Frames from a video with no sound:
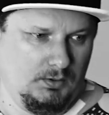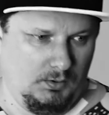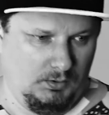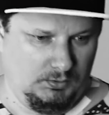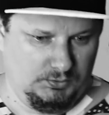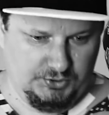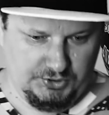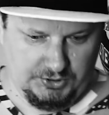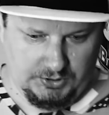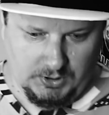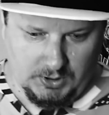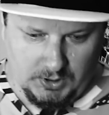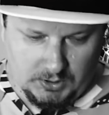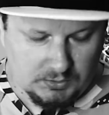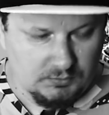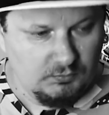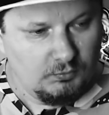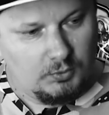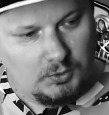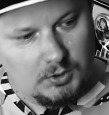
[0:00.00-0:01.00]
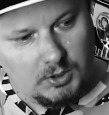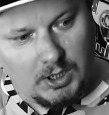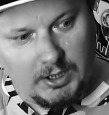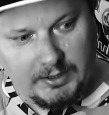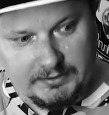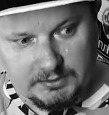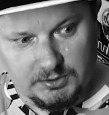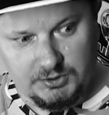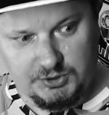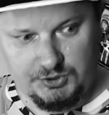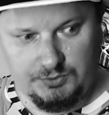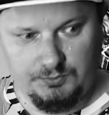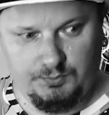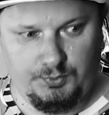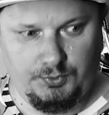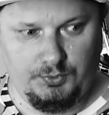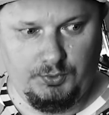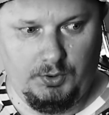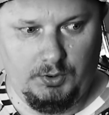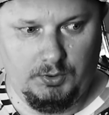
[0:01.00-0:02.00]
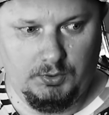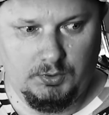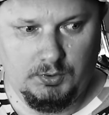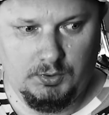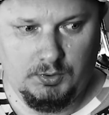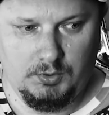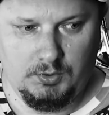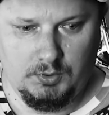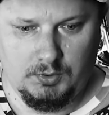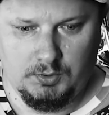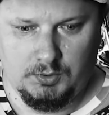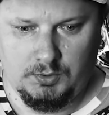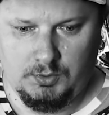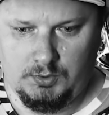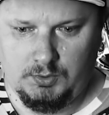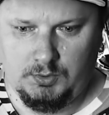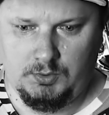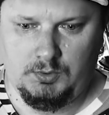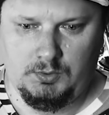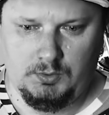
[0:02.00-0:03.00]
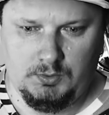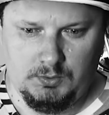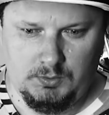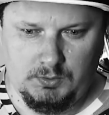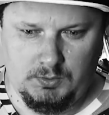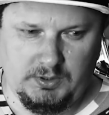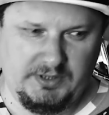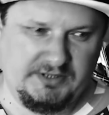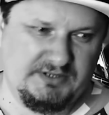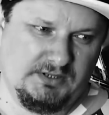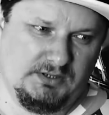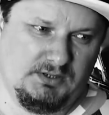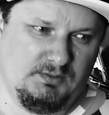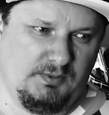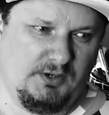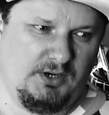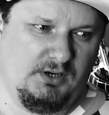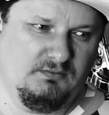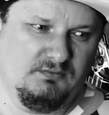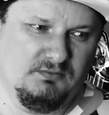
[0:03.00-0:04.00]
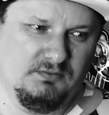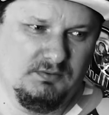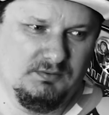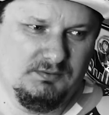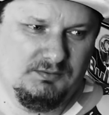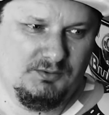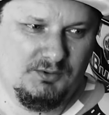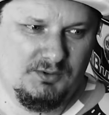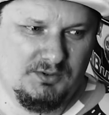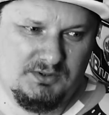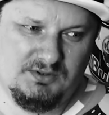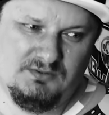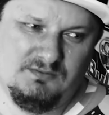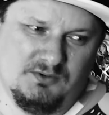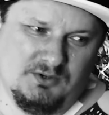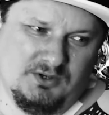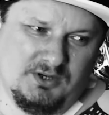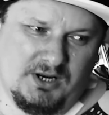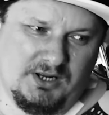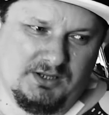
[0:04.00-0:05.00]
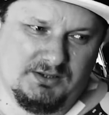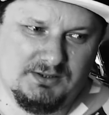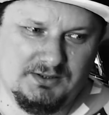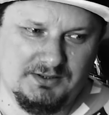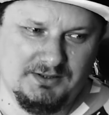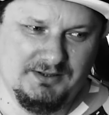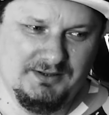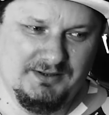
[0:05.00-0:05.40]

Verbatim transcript: Он же двухкратный чемпион. Хотя ты прав, только двухкратный.